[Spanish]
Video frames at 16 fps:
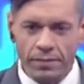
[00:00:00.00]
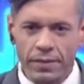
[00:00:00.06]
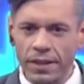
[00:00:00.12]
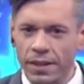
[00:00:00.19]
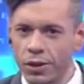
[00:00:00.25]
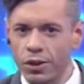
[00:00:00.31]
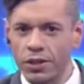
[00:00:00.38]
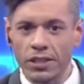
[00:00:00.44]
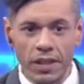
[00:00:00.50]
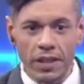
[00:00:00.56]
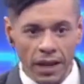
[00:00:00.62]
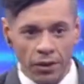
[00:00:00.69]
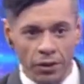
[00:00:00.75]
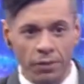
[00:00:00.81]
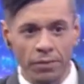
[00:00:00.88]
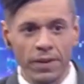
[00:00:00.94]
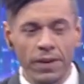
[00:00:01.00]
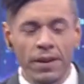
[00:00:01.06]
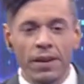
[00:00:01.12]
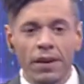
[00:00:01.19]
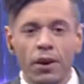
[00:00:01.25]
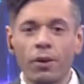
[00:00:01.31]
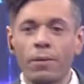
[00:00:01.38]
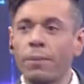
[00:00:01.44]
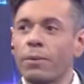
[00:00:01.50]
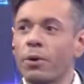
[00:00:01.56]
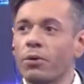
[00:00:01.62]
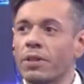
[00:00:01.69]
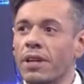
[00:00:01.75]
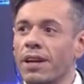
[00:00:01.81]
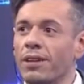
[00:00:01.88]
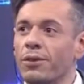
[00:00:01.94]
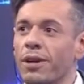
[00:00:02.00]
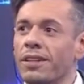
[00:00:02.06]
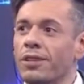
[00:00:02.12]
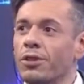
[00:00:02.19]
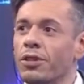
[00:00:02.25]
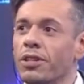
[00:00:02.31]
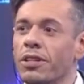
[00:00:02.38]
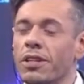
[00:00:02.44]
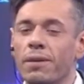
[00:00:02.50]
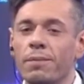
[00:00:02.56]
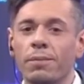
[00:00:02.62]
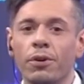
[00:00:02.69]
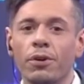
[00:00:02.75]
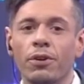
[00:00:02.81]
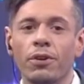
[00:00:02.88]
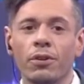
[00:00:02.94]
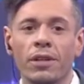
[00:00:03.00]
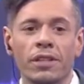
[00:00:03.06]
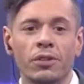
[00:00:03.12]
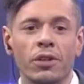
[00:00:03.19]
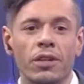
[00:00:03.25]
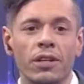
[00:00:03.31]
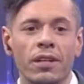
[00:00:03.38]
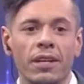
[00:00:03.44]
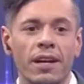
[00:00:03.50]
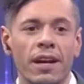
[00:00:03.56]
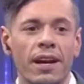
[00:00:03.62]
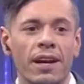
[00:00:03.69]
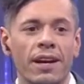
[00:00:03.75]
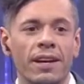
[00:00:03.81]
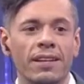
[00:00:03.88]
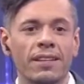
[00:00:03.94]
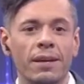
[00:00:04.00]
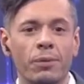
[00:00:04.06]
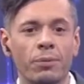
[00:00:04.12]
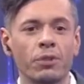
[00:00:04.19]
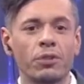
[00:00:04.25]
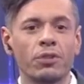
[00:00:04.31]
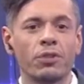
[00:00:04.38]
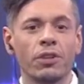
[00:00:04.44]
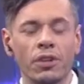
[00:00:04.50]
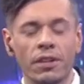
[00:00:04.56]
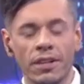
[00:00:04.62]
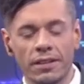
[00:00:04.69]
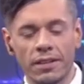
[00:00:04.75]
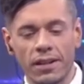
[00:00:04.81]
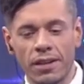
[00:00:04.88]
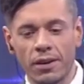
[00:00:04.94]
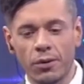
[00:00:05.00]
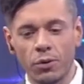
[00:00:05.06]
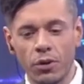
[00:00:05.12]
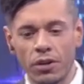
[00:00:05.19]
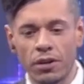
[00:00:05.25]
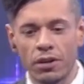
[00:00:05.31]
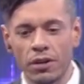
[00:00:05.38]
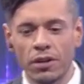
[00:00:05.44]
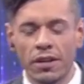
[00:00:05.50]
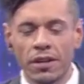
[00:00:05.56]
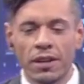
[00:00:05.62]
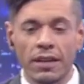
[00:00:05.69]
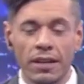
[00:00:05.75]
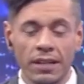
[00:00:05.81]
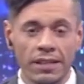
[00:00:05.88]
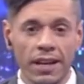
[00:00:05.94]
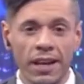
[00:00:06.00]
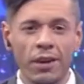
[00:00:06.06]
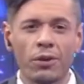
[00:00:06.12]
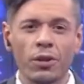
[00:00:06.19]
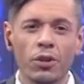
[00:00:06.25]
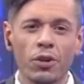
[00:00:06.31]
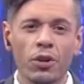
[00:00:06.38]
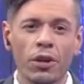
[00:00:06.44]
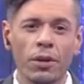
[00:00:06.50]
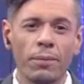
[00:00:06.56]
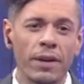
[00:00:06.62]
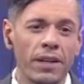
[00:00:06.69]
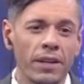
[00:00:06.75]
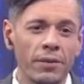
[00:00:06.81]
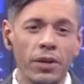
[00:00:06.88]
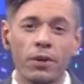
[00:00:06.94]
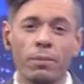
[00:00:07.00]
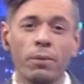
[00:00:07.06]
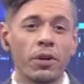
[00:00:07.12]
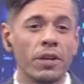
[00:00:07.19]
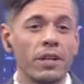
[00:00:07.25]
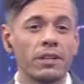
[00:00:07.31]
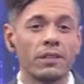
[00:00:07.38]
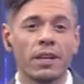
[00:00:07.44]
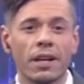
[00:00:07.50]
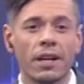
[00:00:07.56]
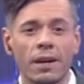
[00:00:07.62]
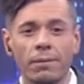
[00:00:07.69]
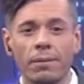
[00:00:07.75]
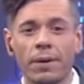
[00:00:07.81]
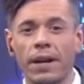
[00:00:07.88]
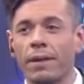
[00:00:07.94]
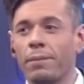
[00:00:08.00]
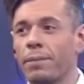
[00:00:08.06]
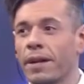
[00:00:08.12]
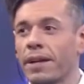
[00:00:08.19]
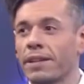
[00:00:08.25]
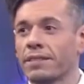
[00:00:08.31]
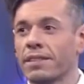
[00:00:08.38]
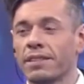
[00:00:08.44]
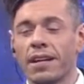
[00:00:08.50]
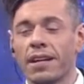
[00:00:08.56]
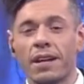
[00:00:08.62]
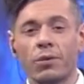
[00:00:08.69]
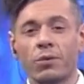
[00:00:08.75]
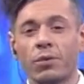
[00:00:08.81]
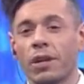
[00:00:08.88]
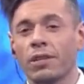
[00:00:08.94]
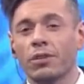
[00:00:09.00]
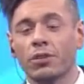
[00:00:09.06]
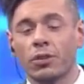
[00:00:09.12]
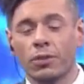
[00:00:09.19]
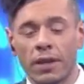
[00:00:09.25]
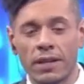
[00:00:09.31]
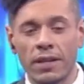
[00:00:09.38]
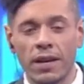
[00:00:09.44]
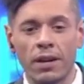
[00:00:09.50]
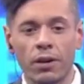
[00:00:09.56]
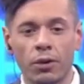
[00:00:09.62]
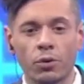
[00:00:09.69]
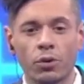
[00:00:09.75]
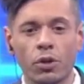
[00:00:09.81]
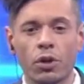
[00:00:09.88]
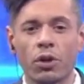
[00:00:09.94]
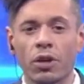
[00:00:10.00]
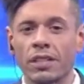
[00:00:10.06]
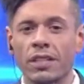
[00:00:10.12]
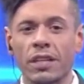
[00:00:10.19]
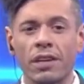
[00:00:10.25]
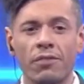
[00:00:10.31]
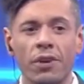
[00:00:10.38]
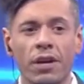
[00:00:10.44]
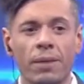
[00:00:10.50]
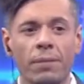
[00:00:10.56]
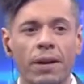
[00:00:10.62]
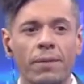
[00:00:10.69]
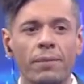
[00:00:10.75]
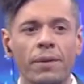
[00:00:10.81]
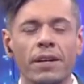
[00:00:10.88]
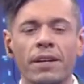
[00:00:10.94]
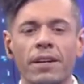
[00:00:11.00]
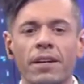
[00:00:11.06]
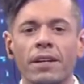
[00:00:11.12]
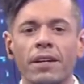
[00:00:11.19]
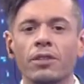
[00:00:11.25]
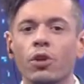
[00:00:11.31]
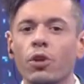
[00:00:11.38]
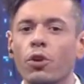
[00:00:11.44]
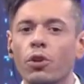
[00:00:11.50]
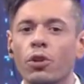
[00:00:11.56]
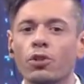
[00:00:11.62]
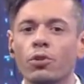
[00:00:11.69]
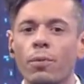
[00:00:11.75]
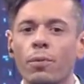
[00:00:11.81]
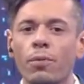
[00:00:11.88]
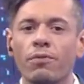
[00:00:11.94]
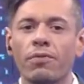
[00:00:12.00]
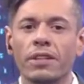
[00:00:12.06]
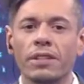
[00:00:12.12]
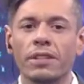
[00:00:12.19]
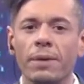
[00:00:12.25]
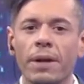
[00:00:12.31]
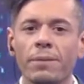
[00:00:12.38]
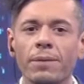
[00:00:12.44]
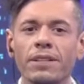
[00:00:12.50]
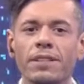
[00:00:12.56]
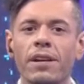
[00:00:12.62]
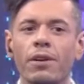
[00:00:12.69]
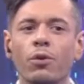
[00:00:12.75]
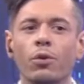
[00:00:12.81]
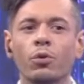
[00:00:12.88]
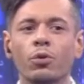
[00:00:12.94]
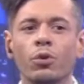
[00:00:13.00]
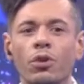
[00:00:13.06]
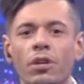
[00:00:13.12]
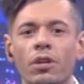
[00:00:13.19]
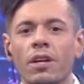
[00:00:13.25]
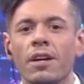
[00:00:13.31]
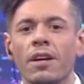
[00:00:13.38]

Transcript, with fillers: quiero decir algo. Hoy me preguntaban durante todo el tiempo, durante todo el día, este, a propósito del 3 de julio, y les agradezco a todos los que me escribieron por Instagram para, para charlar un rato sobre el Día del Locutor, lo que significa para mí, y yo lo resumo muy fácil. Para mí ser locutor